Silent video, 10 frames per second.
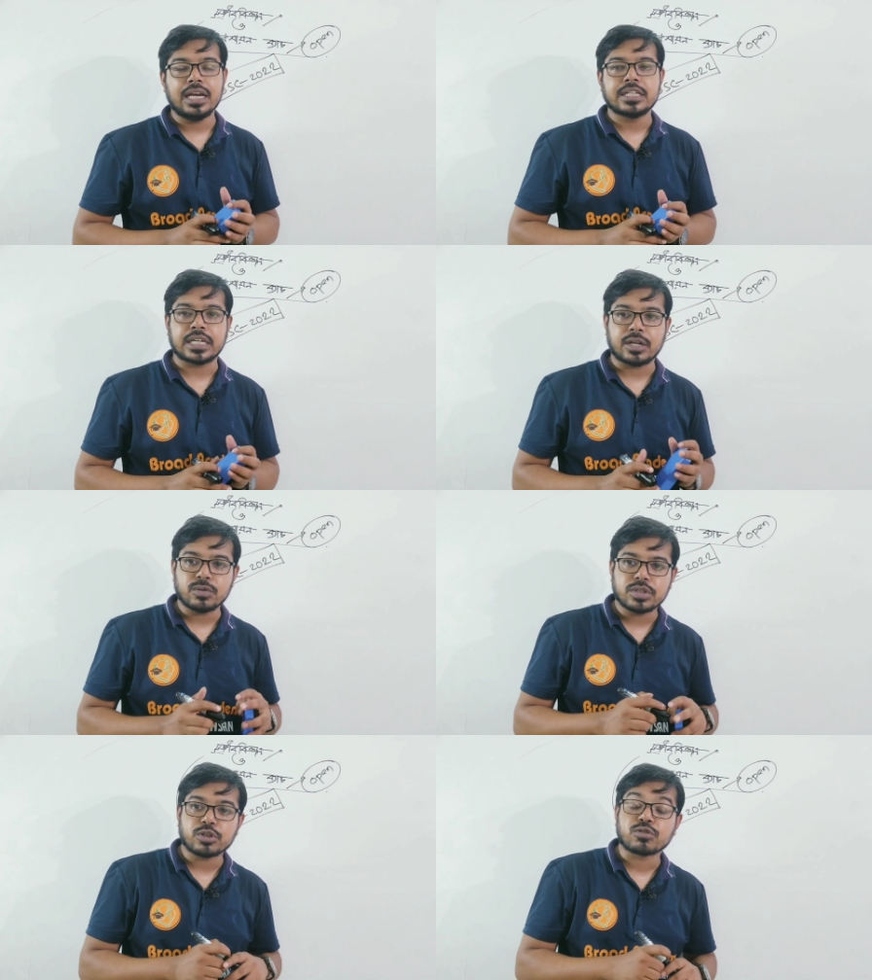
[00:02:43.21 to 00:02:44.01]
সেটা
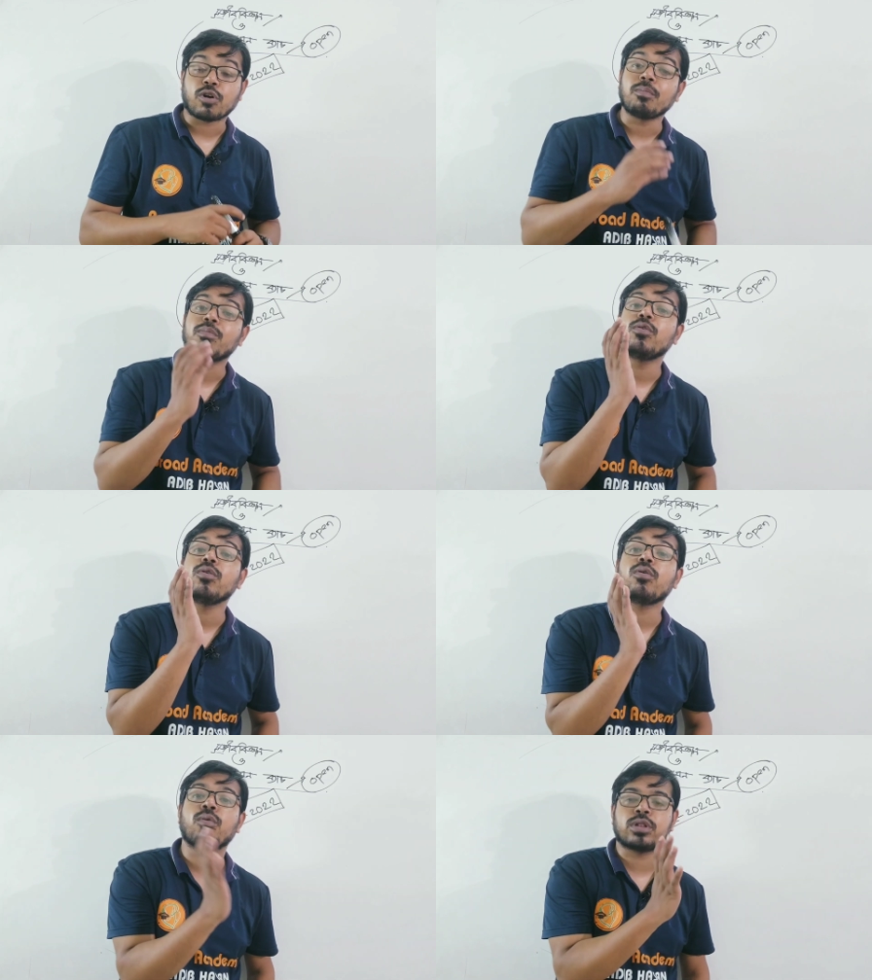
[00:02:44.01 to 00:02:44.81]
হচ্ছে
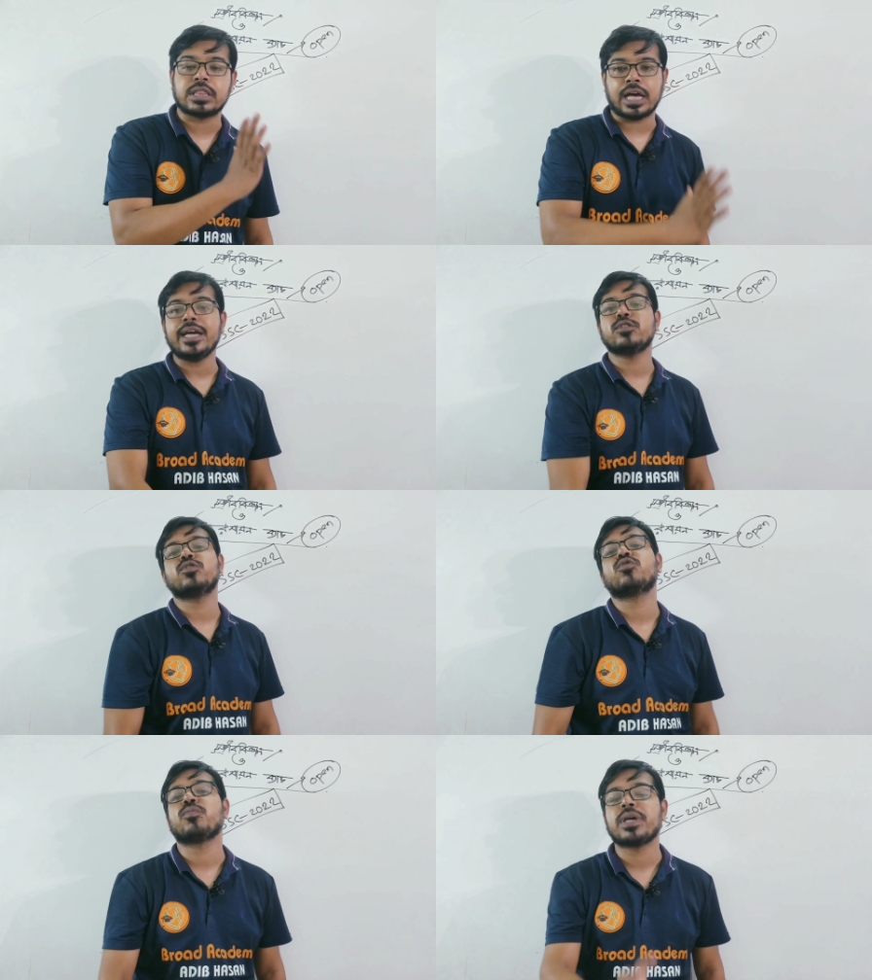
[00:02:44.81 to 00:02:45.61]
সবগুলো অধ্যায় যদি
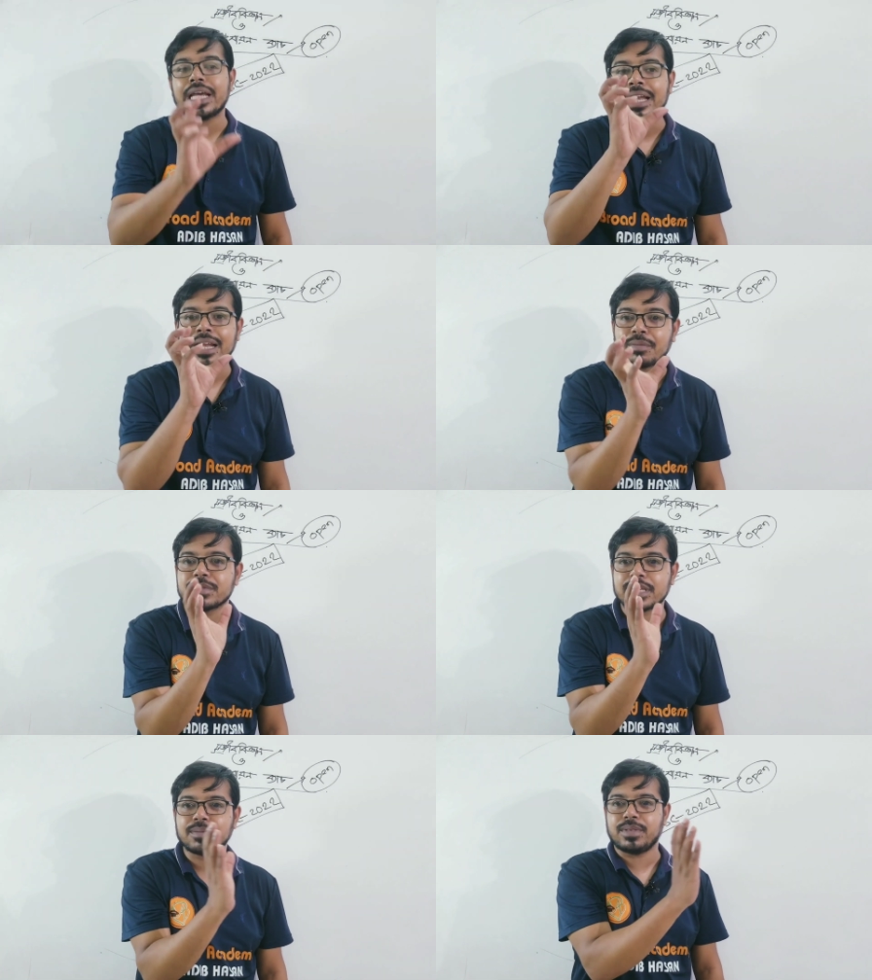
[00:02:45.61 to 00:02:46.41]
তুমি
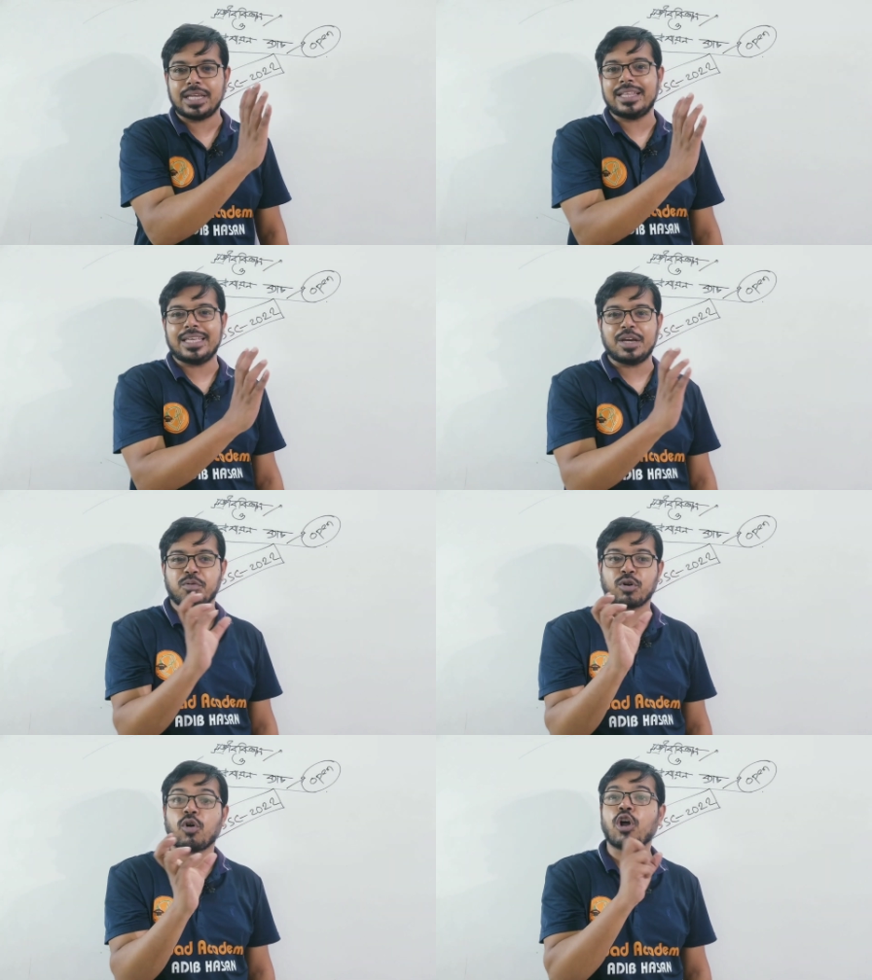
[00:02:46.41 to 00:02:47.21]
লামসাম দিয়ে দিয়ে
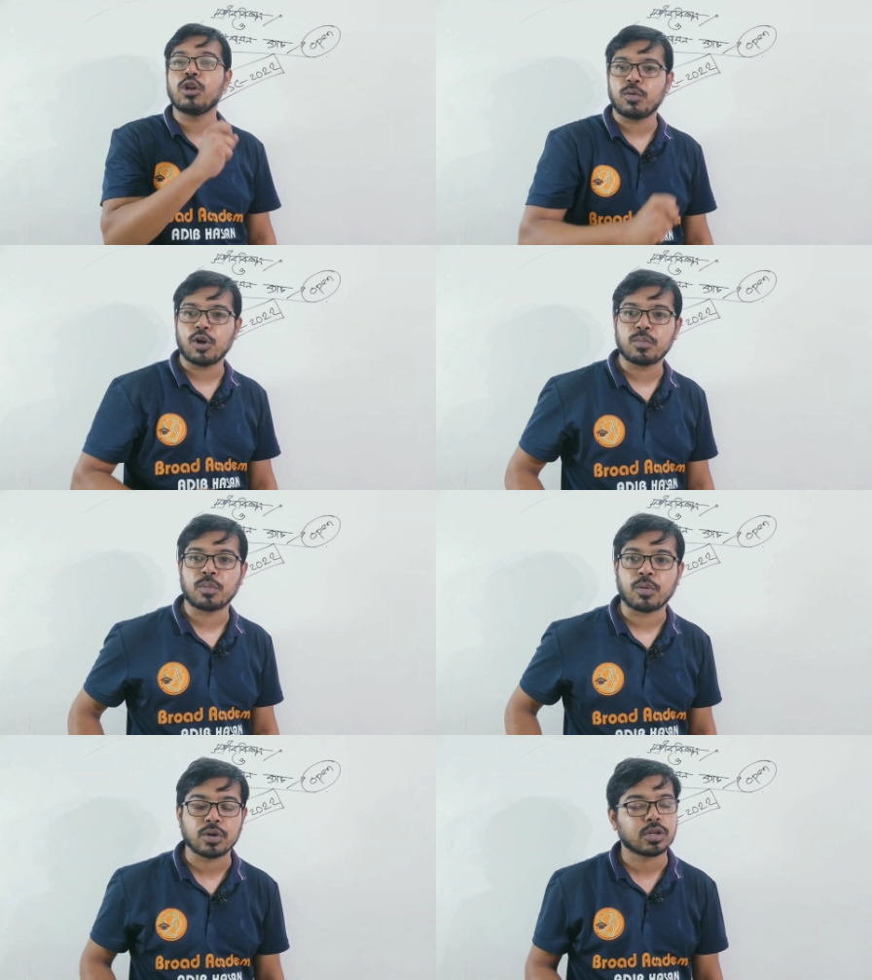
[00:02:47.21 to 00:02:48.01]
পড়ো অল্প অল্প
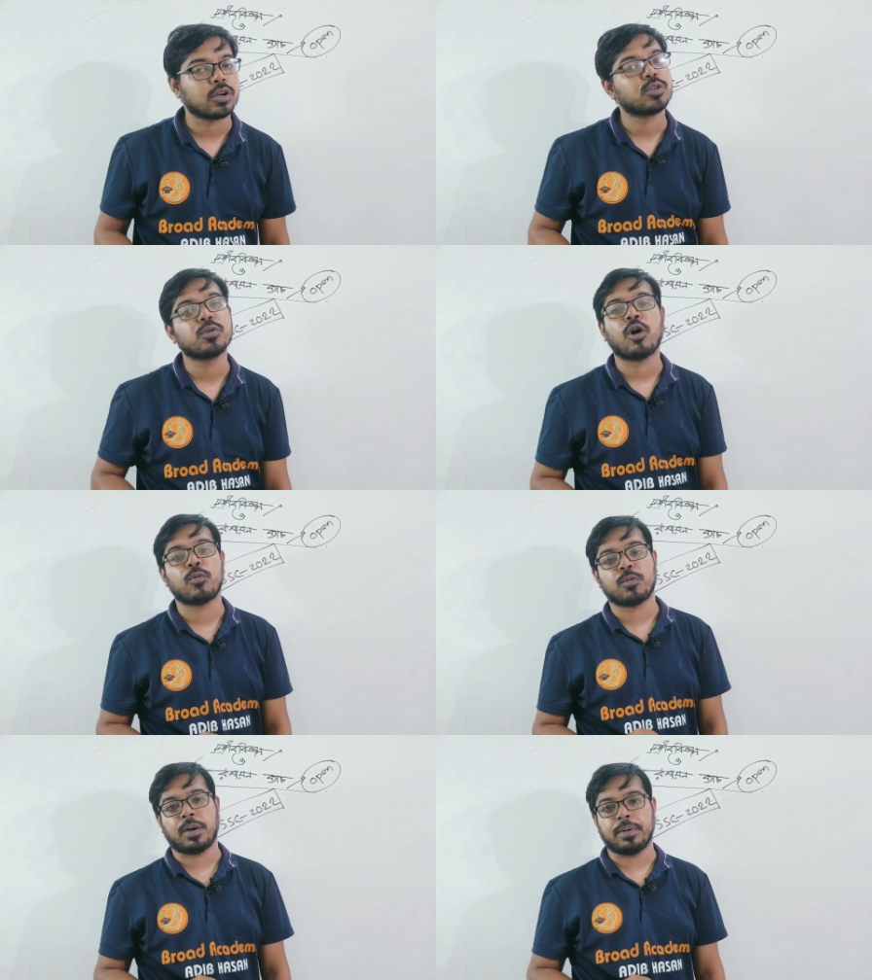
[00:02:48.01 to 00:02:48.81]
পড়ো তাহলে তুমি
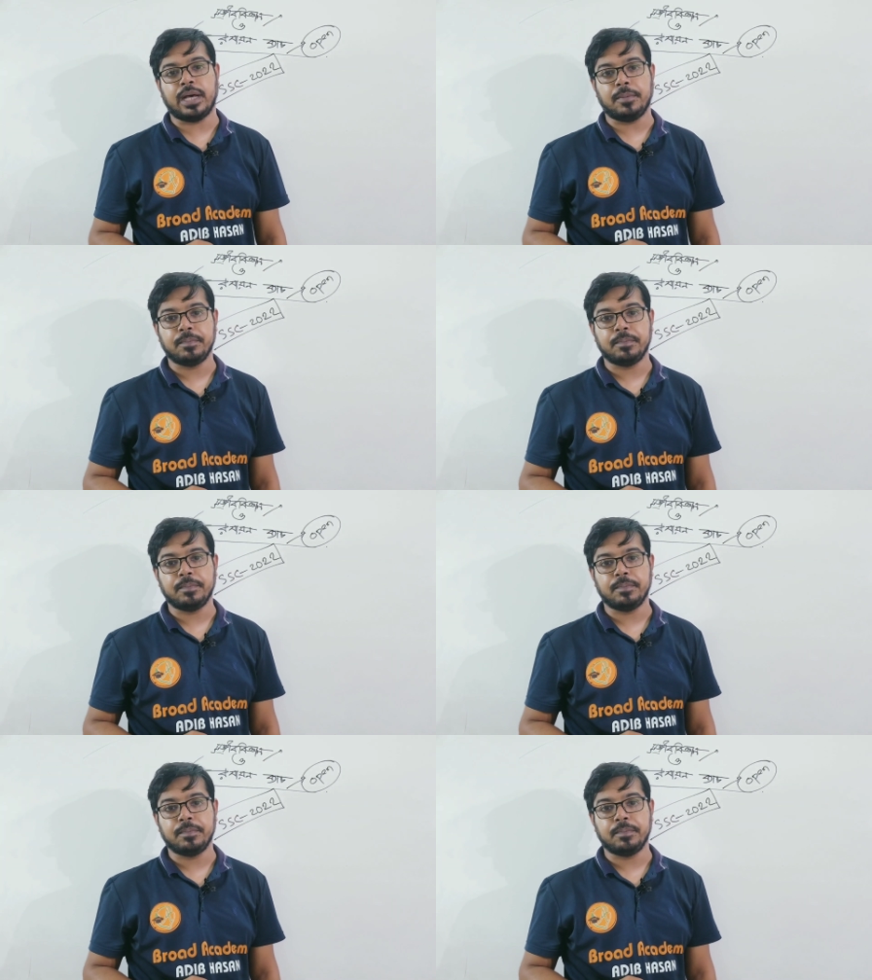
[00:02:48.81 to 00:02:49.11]
কমন পাবে না